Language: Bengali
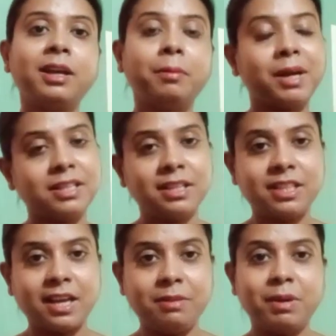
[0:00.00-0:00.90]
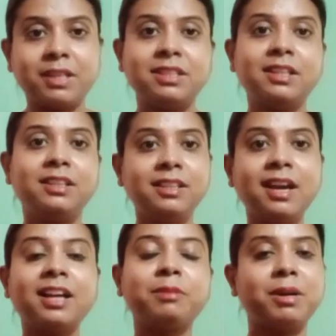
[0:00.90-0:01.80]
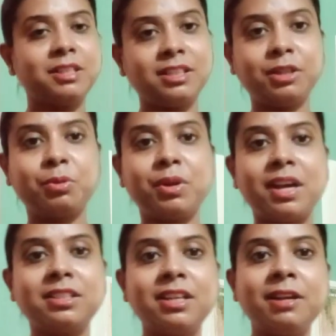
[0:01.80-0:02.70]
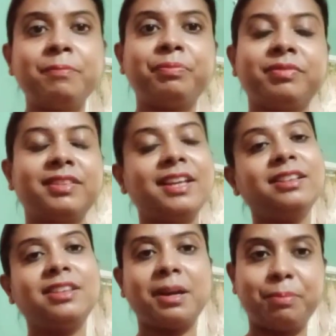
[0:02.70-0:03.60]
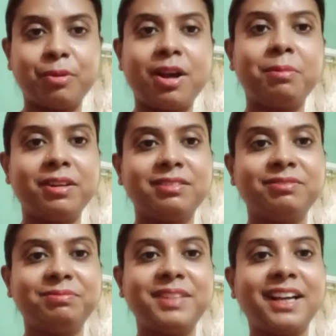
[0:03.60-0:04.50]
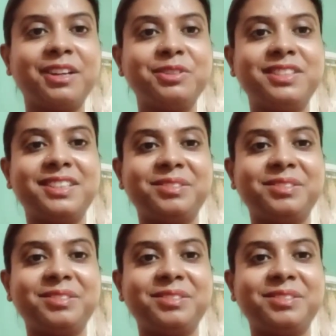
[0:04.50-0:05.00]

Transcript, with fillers: বাজারে যাই বাজারে গিয়ে আগে বাজারটা করে আসি দেন তারপর আবার দেখা হচ্ছে